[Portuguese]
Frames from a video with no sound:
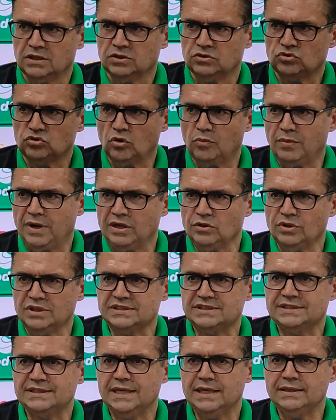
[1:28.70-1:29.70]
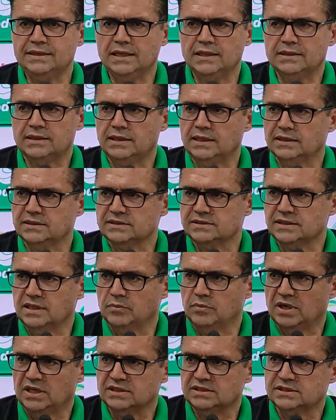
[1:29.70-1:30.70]
somado a sete atletas da
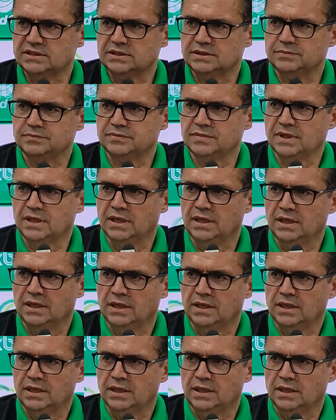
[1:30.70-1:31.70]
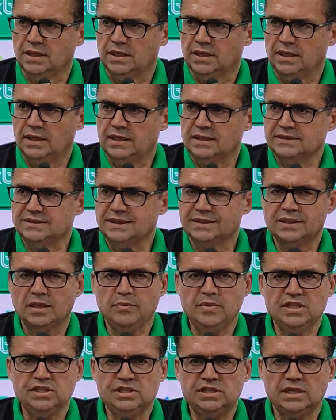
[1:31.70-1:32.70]
base. Era
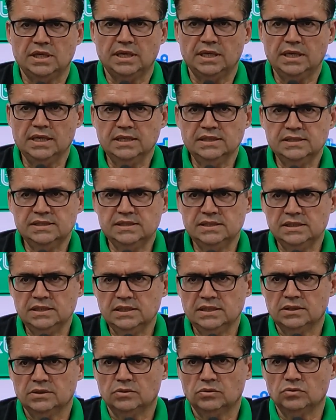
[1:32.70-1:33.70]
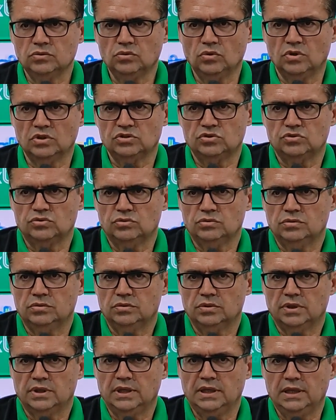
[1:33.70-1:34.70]
exatamente esse o nosso
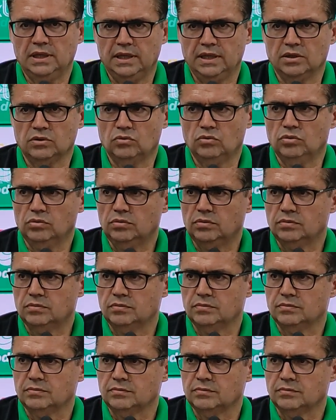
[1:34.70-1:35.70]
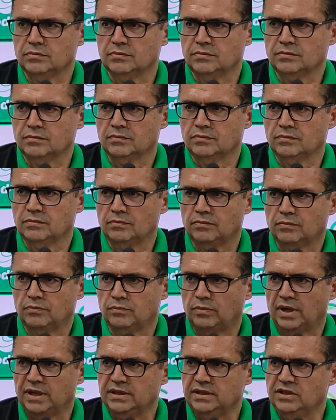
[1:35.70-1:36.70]
elenco
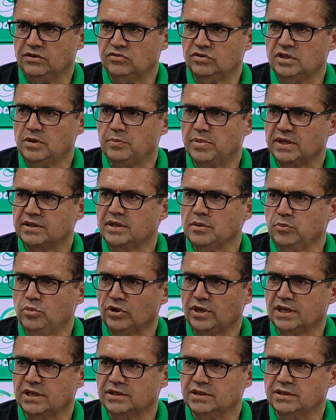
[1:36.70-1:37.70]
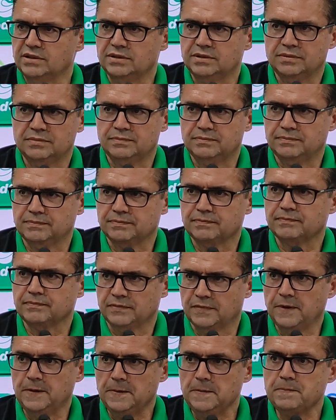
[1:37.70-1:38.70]
para início de pré-temporada.
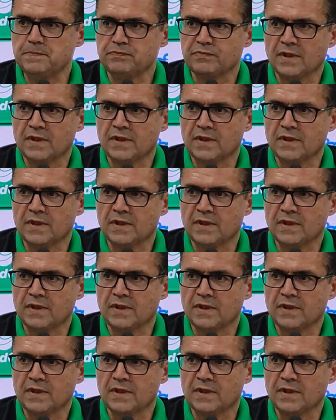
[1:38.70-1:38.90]
Né?